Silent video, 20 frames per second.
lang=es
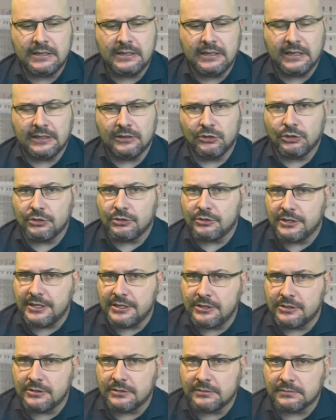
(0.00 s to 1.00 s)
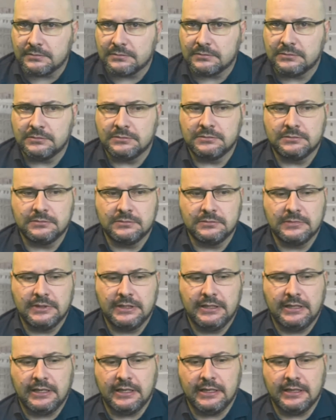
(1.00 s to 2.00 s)
En todo ello,
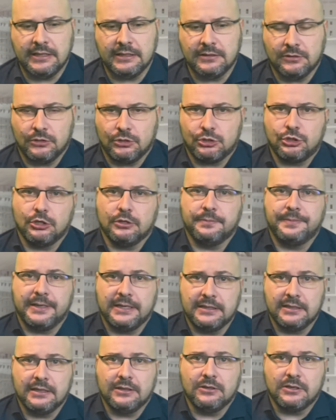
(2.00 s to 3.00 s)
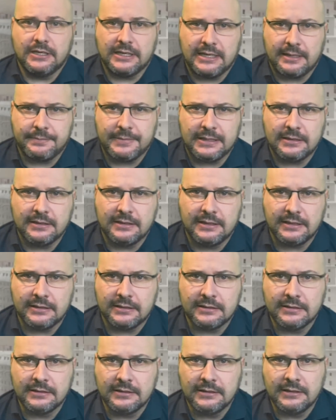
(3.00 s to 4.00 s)
que nos sorprende lógicamente,
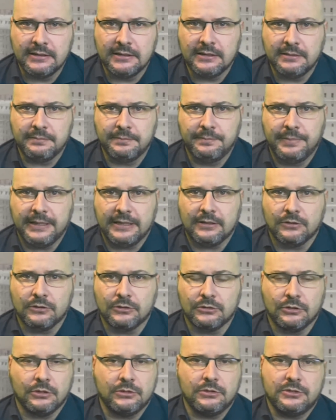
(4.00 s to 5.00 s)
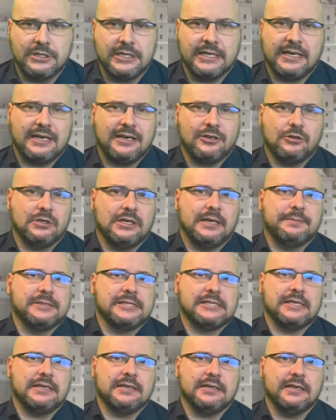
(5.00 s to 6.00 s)
pero no nos llega a
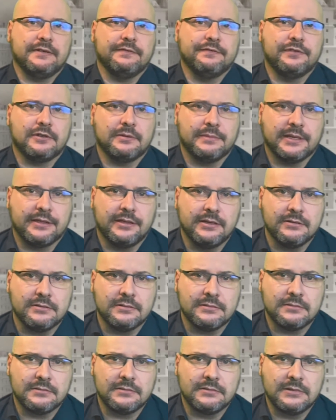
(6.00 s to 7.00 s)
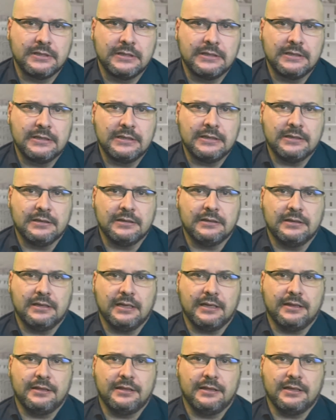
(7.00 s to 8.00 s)
colapsar la información.
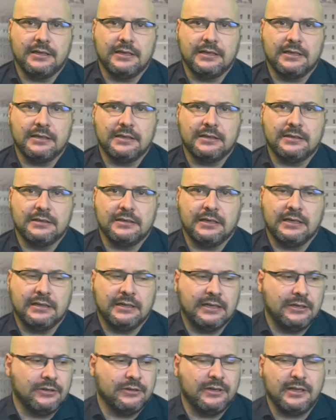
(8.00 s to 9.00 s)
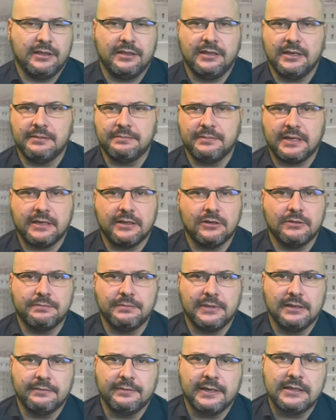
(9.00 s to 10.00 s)
Desde enero-diciembre de
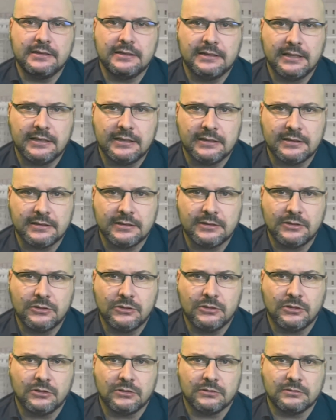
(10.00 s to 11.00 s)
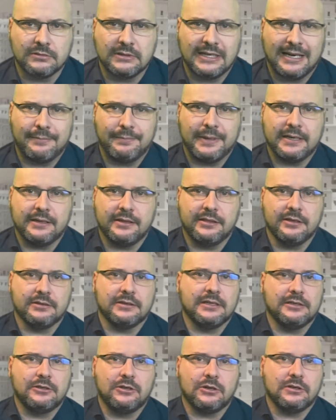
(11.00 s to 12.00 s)
2020, con la aparición
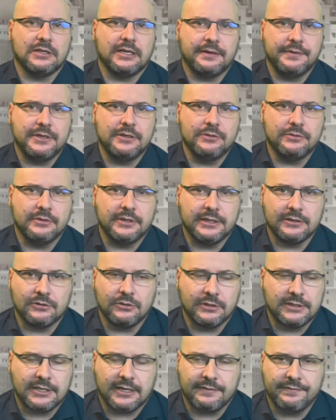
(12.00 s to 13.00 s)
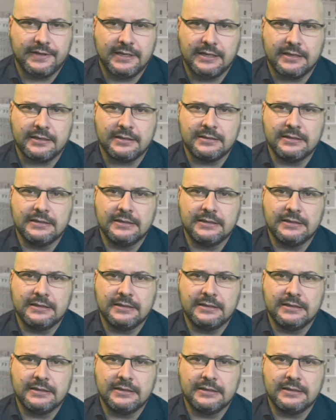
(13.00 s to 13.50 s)
del coronavirus en nuestras vidas,